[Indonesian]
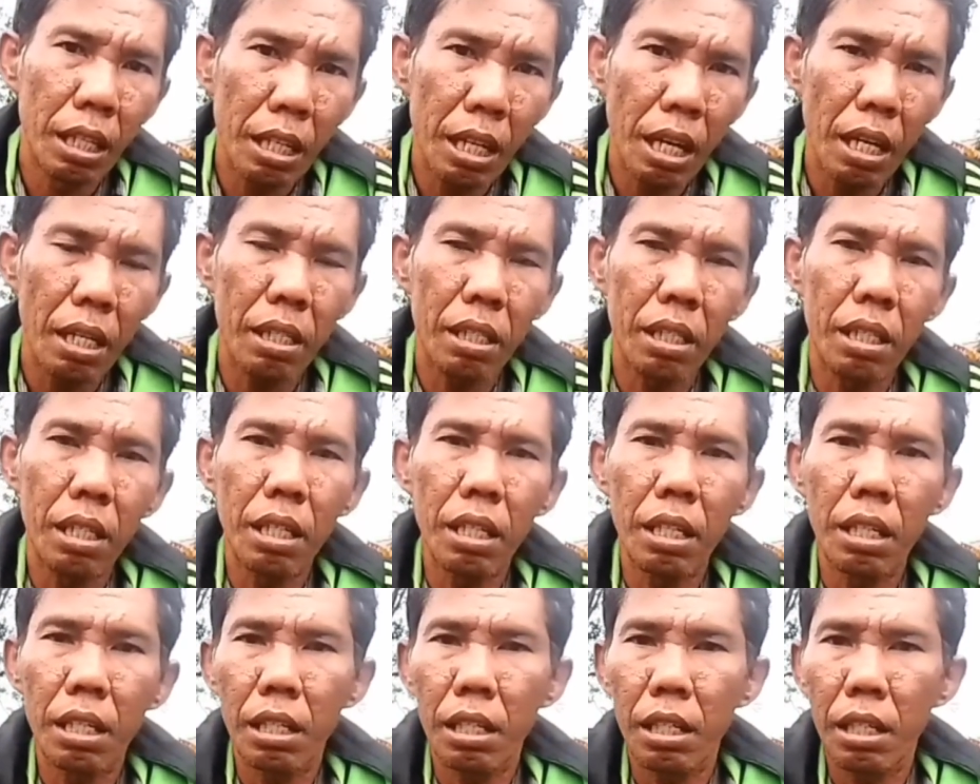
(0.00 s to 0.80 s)
tidak
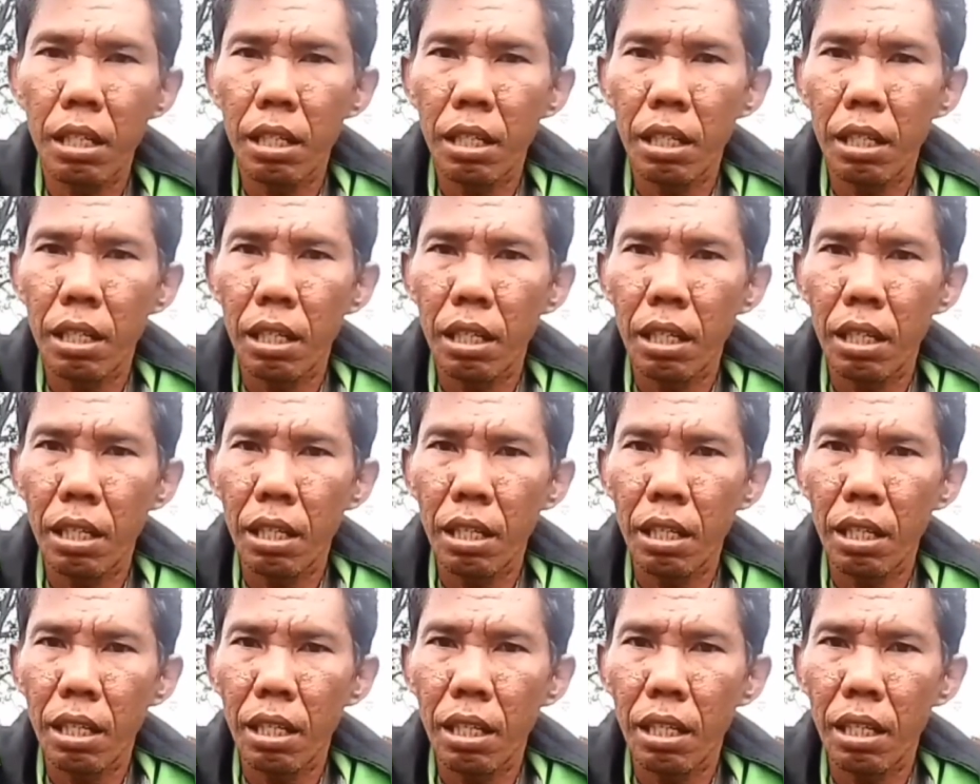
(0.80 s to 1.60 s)

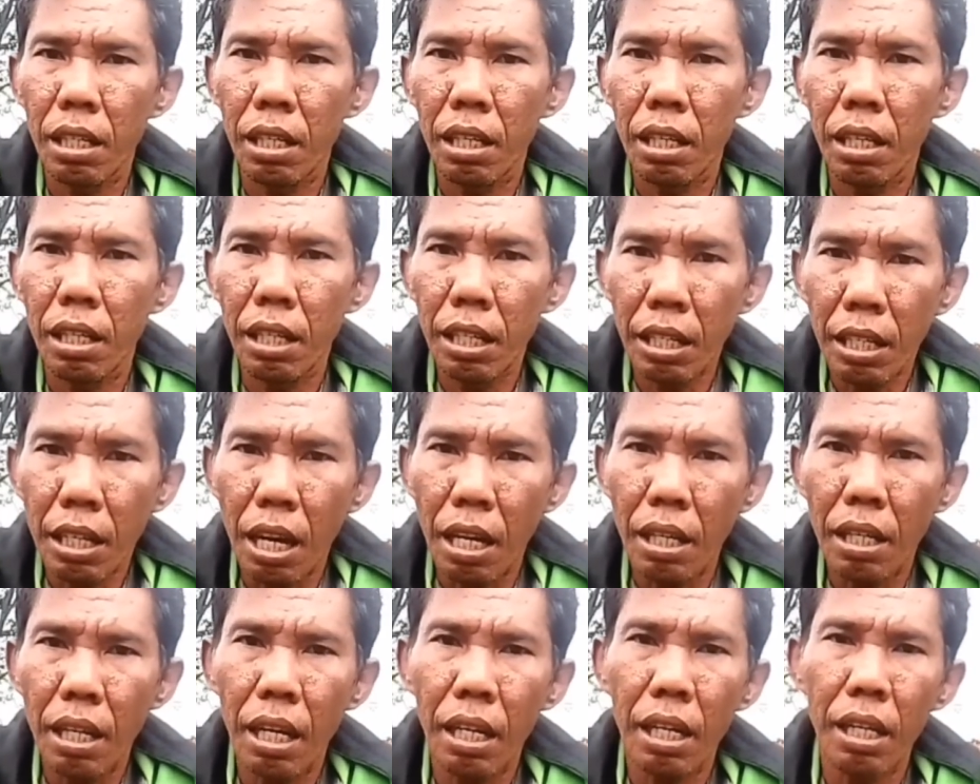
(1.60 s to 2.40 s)

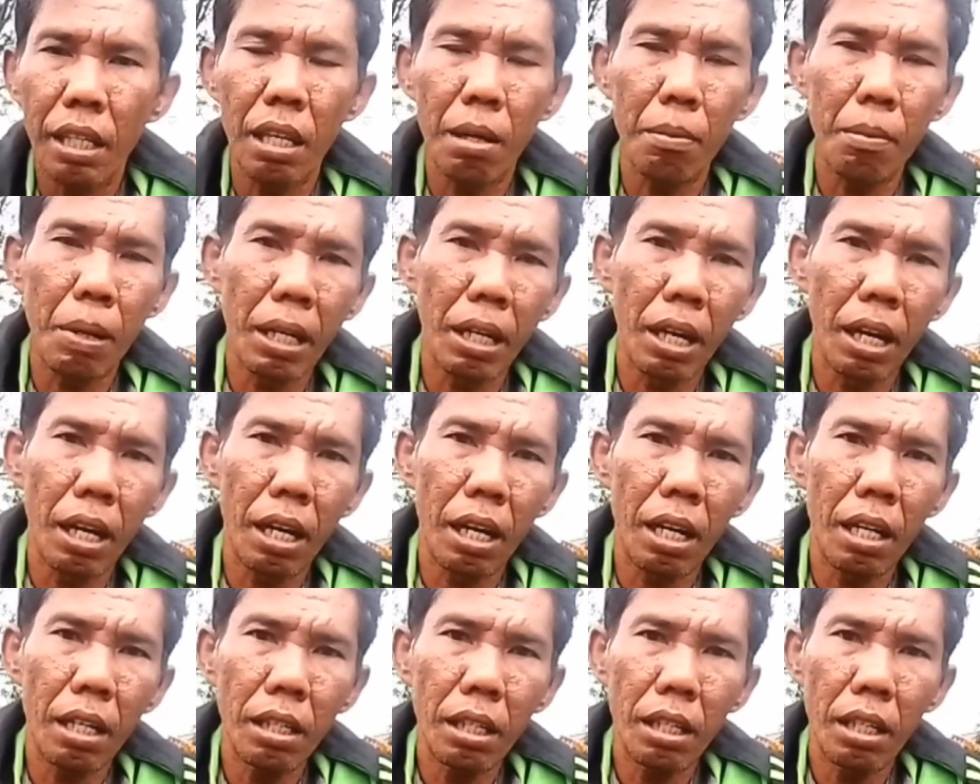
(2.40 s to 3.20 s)
seindah yang kita
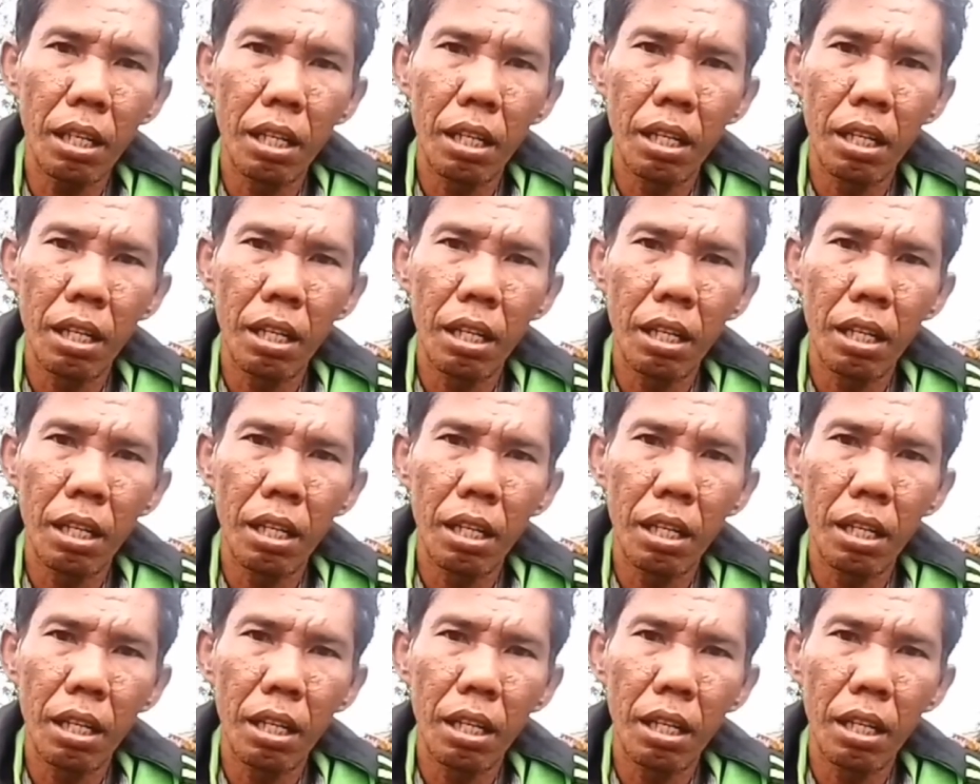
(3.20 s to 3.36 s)
bayangkan